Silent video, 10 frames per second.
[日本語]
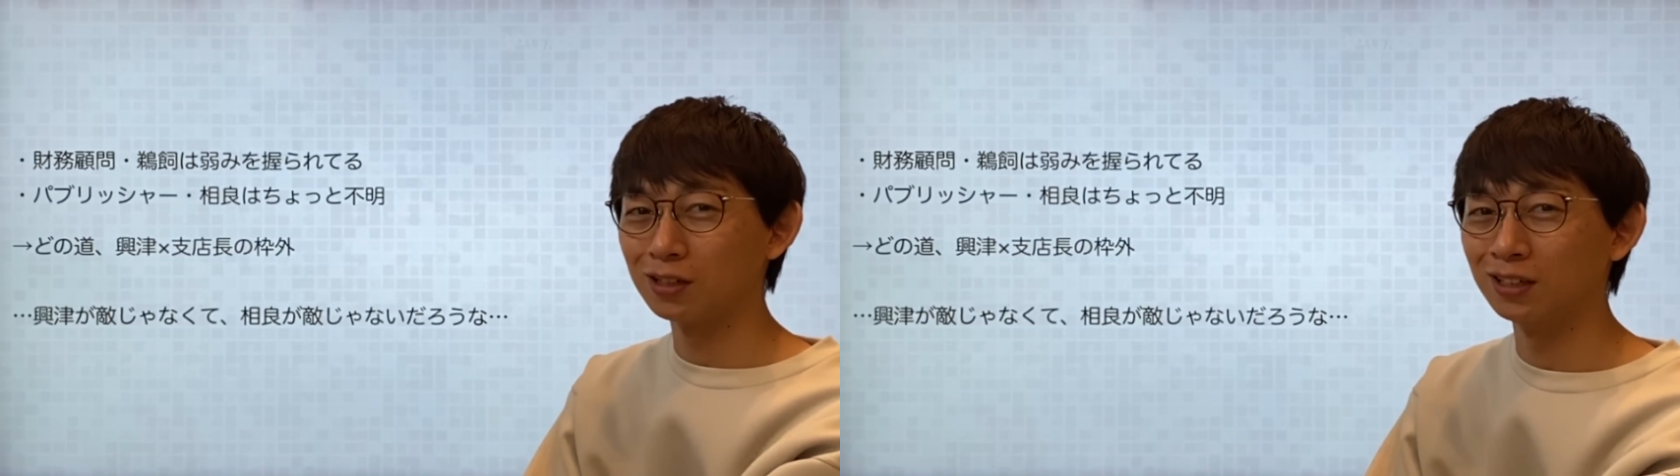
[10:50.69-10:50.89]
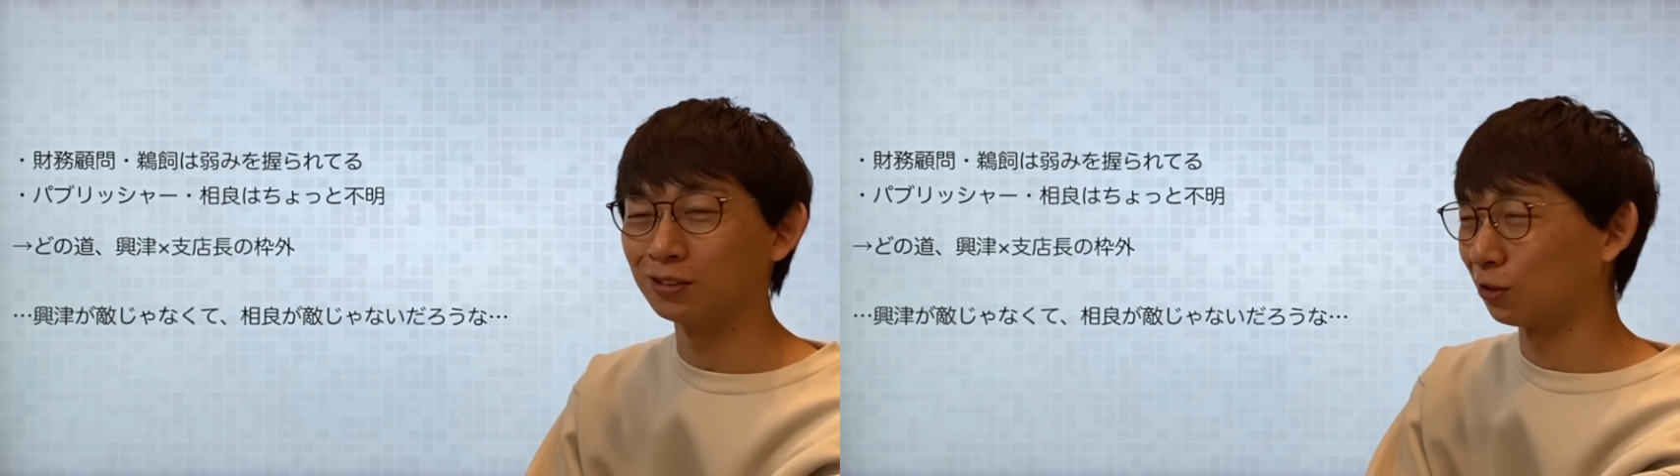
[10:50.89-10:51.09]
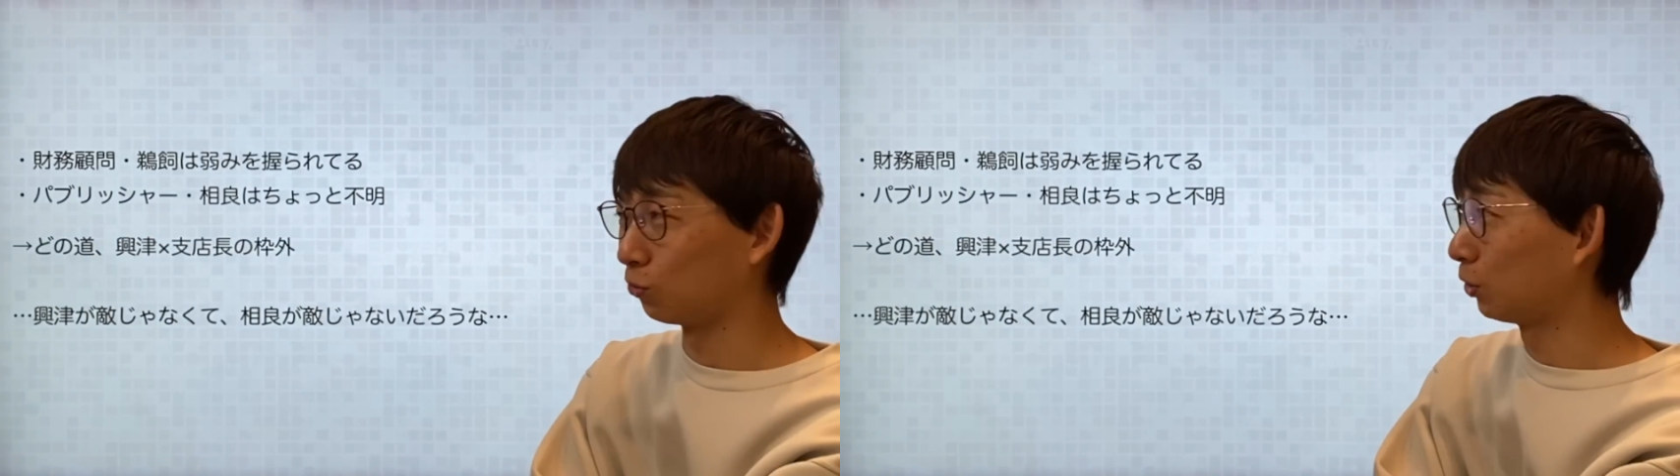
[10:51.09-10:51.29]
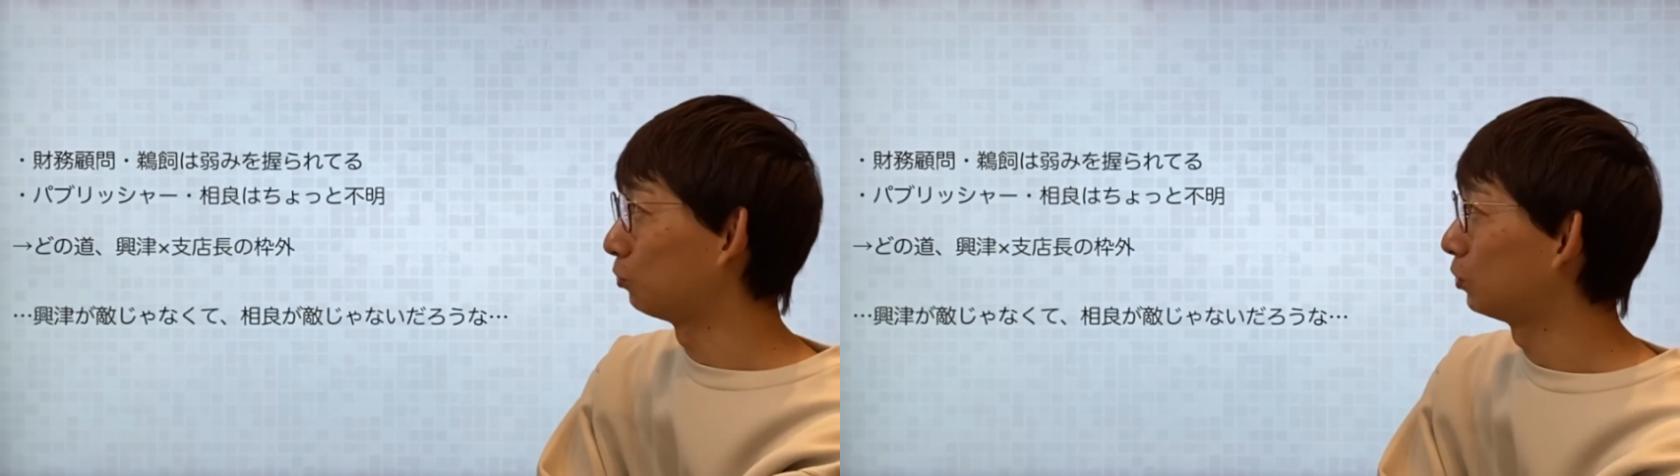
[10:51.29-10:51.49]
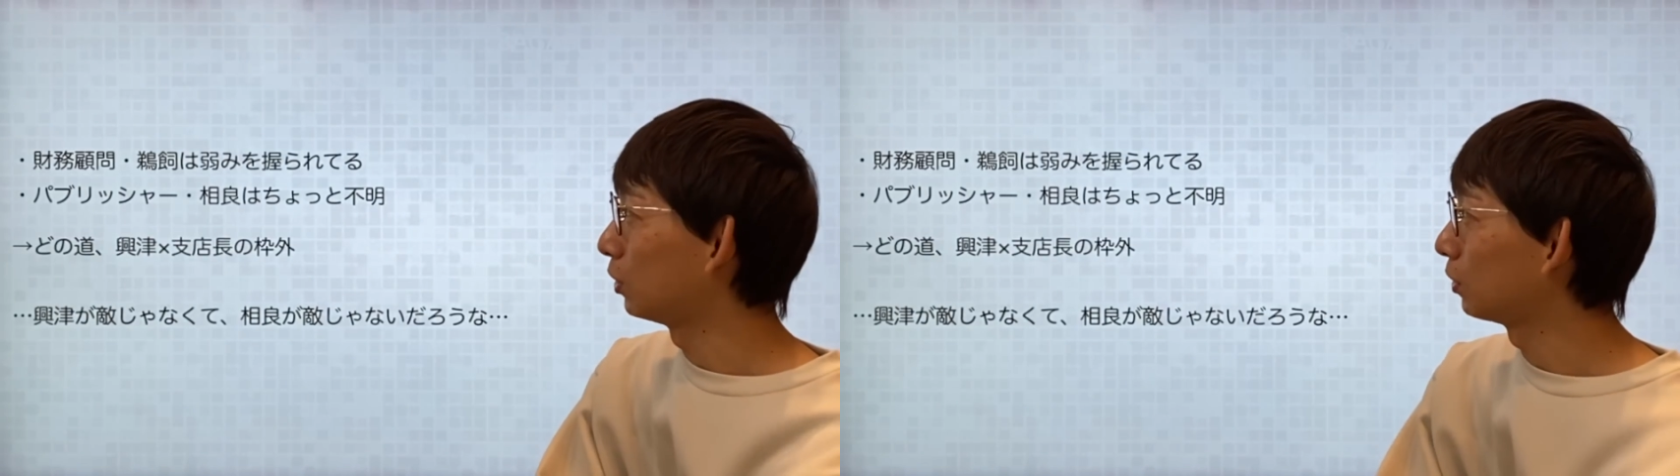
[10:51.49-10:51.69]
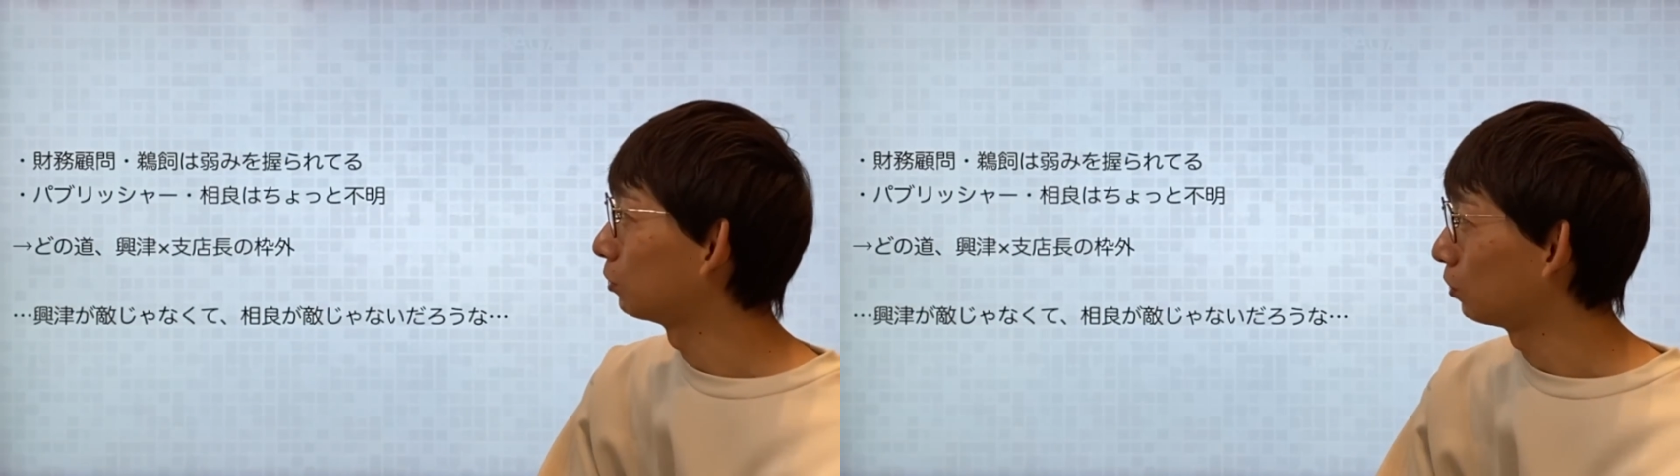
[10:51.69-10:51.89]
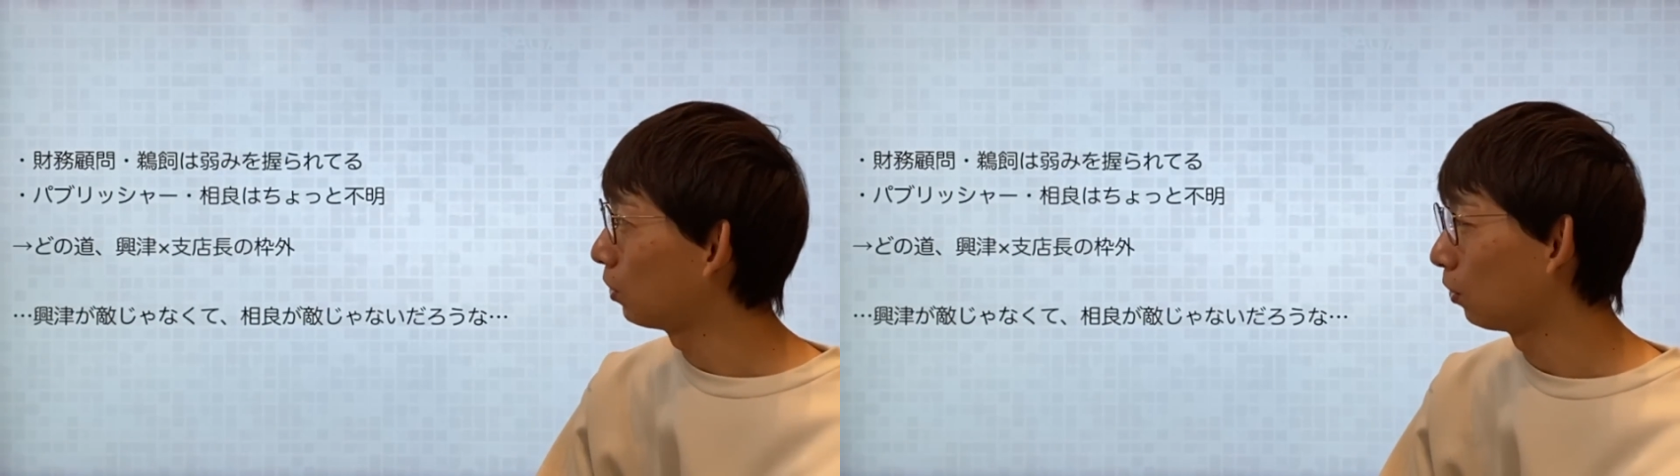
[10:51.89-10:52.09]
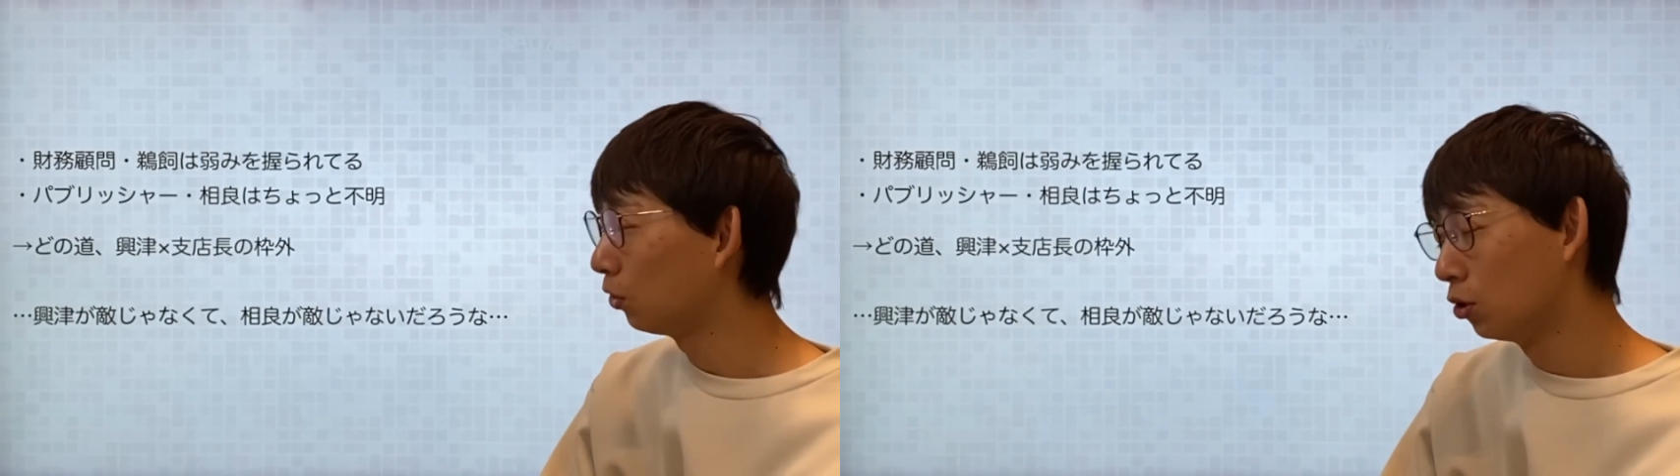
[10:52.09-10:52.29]
かんたらとか言っていたの
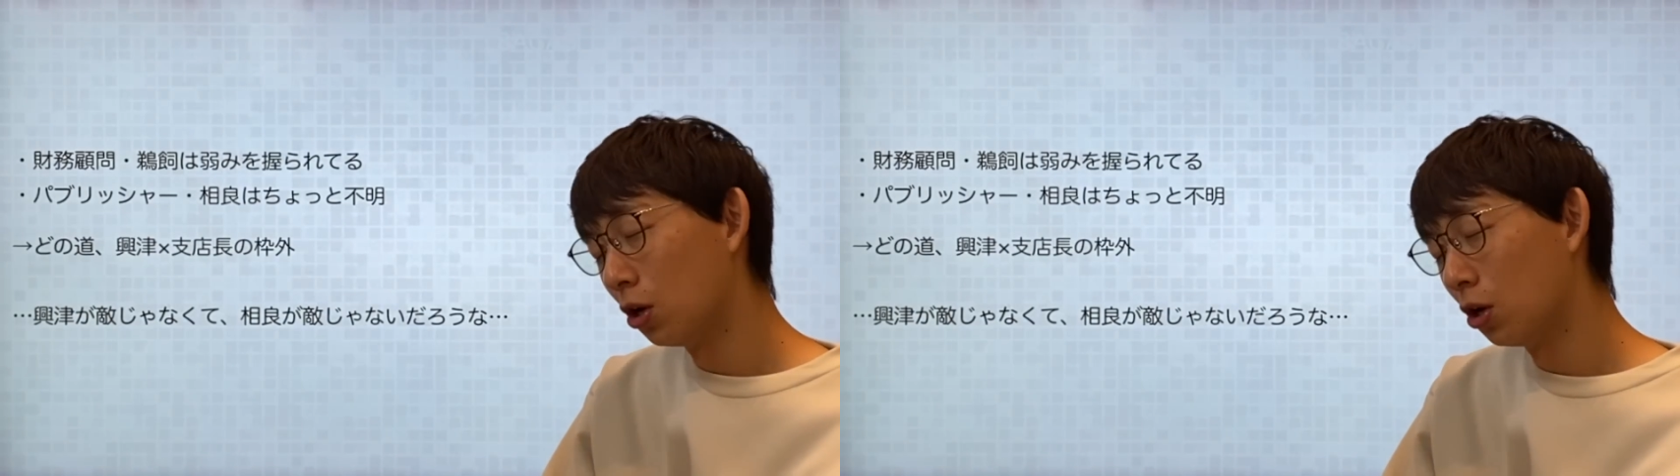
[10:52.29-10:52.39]
で、